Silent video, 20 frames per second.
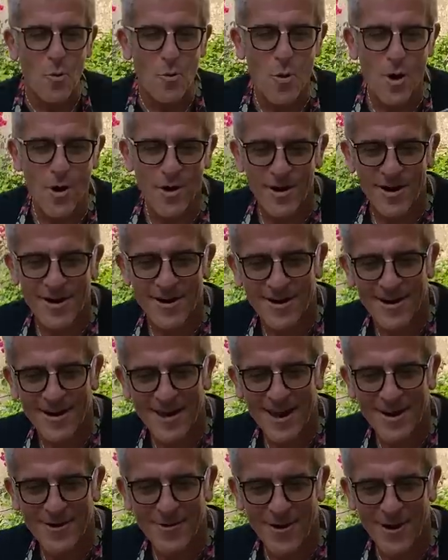wok,
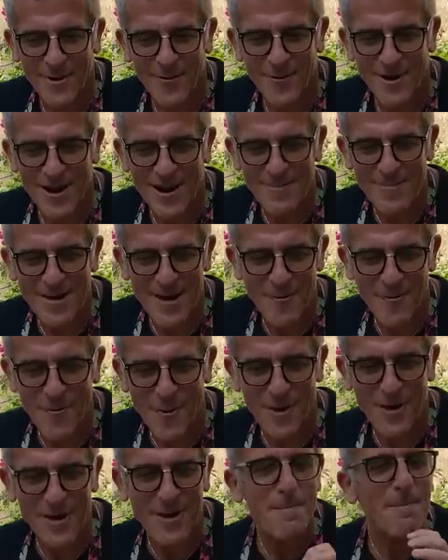eccola qua, la mia
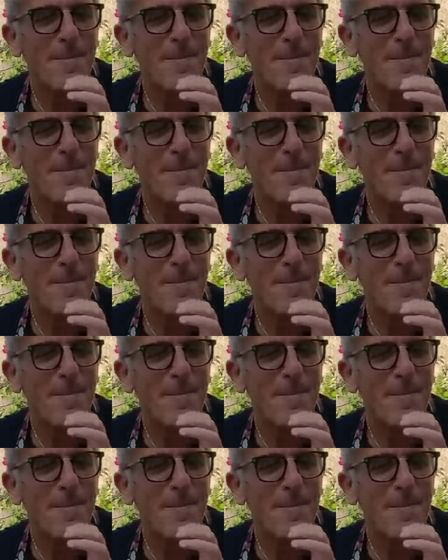wok,